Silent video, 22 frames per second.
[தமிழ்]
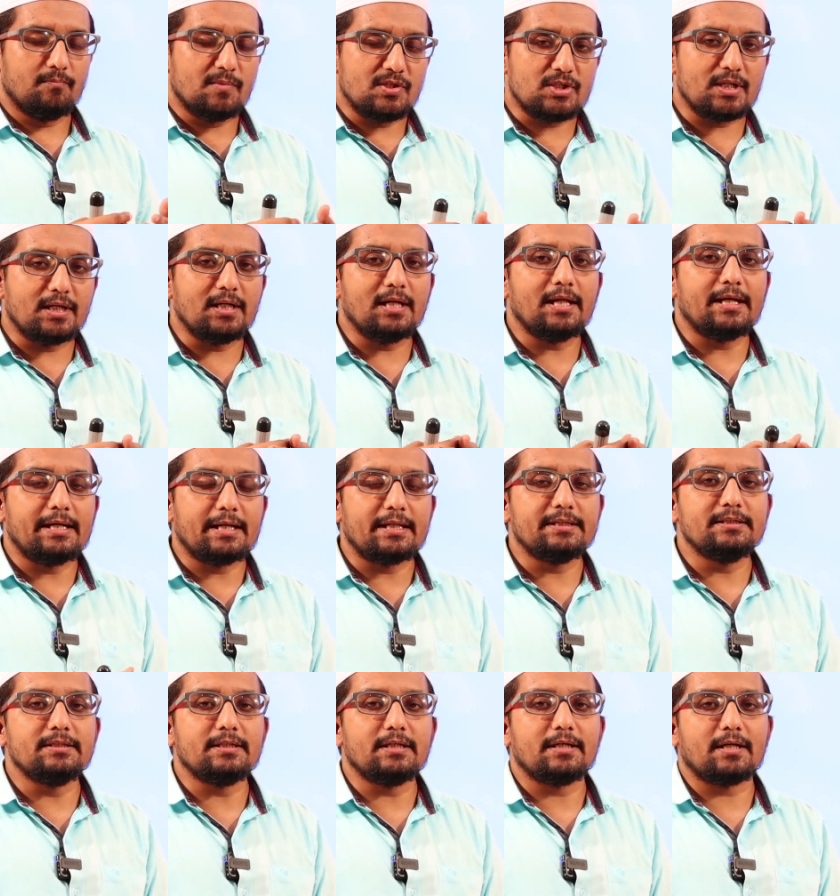மிஷனில்
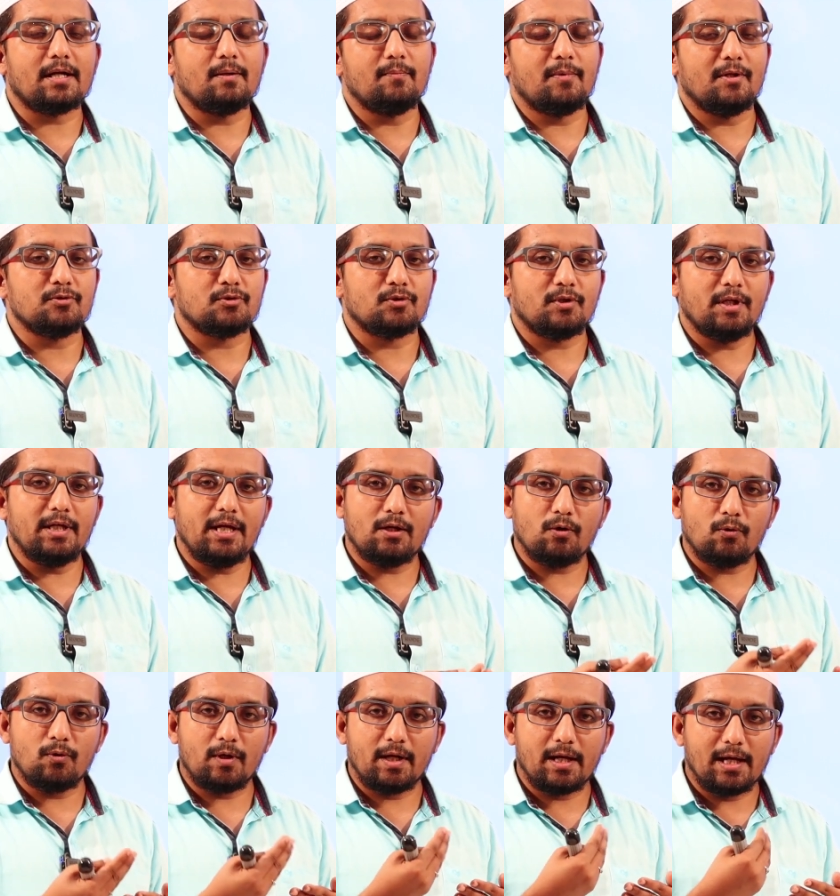இணைஞ்சிருக்கிறேன் அப்படின்னு சொன்னால்
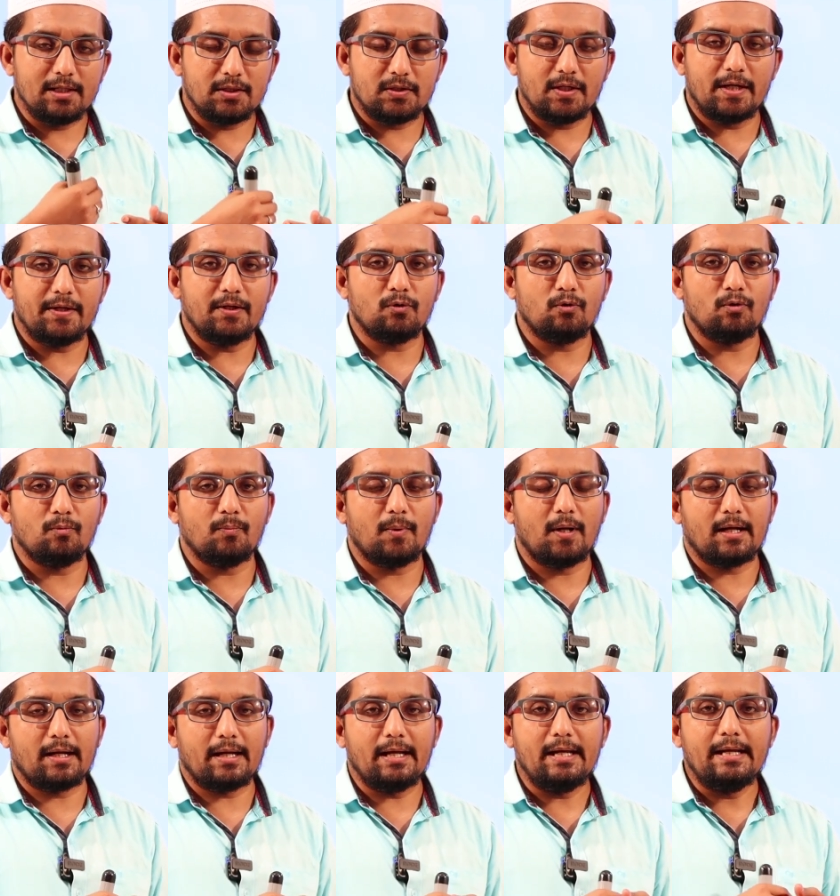எனக்கு ஒரு ஹெல்த் ஐடி
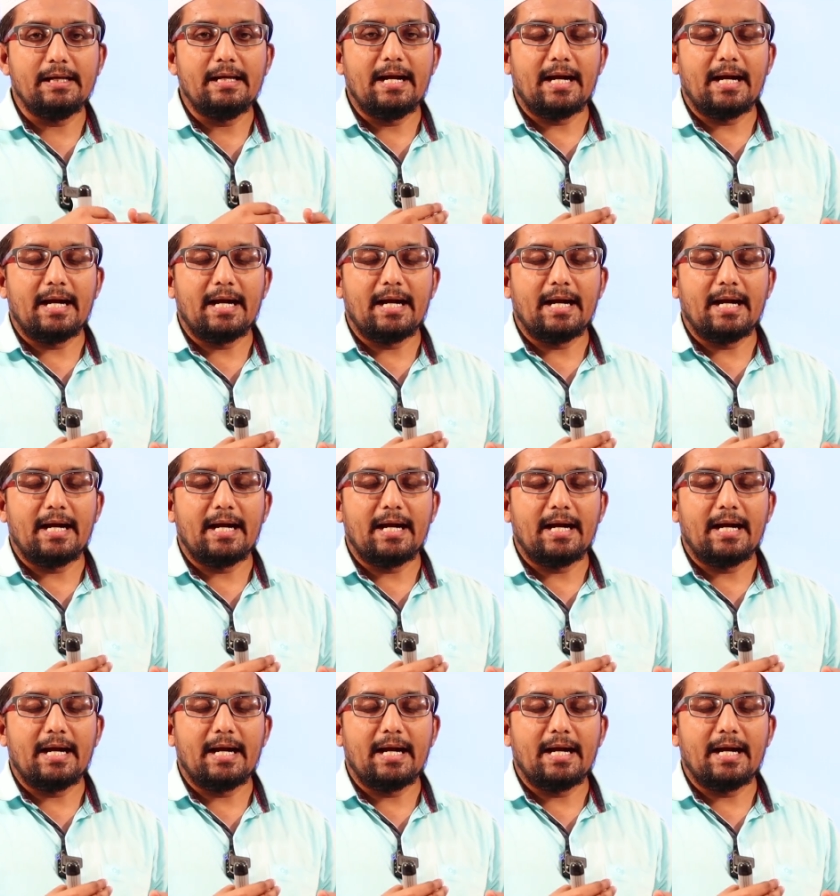கொடுப்பாங்க